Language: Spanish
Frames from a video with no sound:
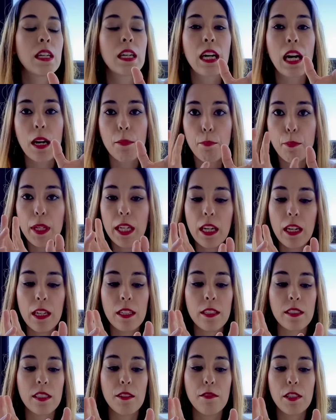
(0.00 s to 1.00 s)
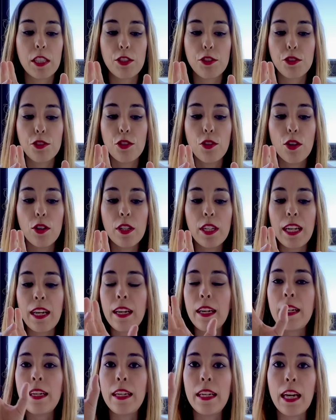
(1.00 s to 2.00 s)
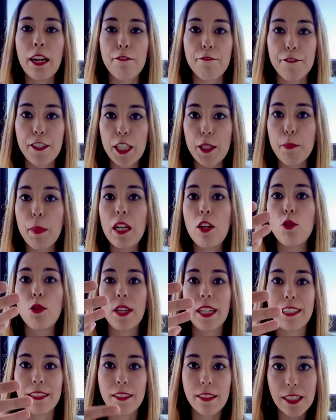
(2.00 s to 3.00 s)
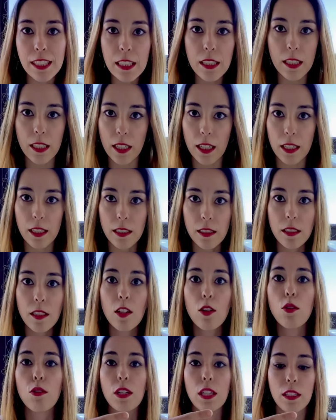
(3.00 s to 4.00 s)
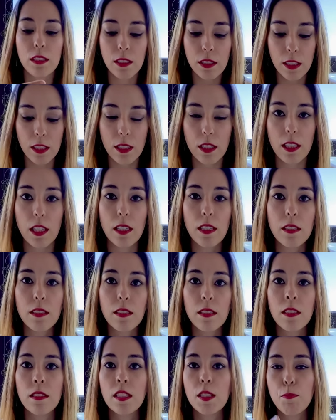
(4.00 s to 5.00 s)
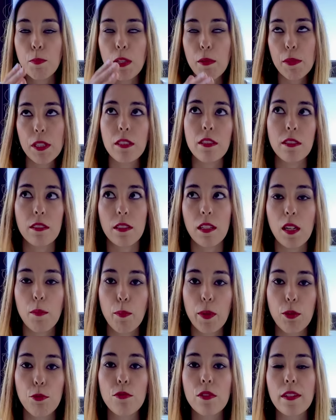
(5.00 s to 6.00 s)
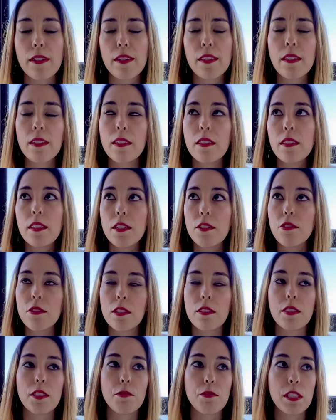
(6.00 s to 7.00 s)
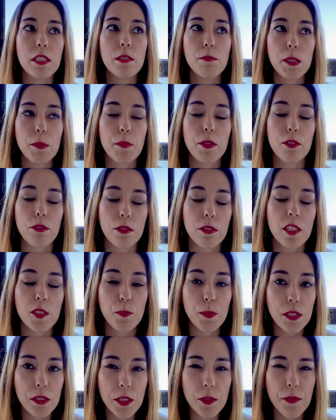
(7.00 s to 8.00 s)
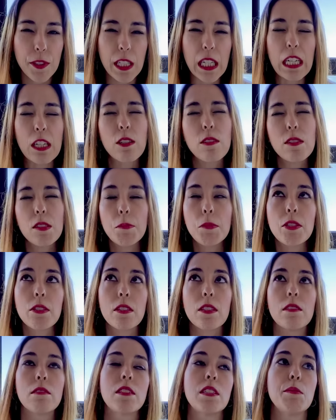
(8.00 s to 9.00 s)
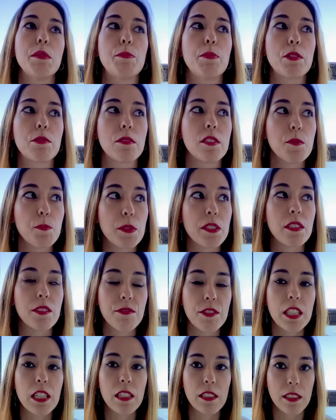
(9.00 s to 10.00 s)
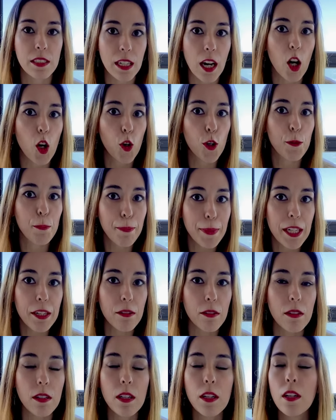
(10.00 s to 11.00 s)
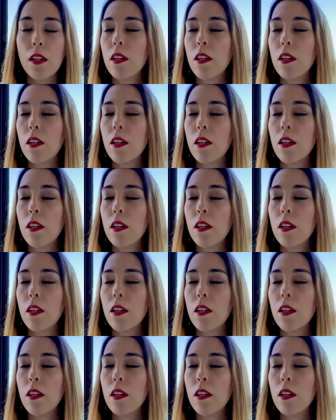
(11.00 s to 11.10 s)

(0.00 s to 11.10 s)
cambia esa versión y afirma lo que sí quieres, lo que sí quieres. Simplemente hazte la pregunta, ¿qué quiero recibir de mi persona específica? ¿Cómo quiero que mi persona específica sea conmigo?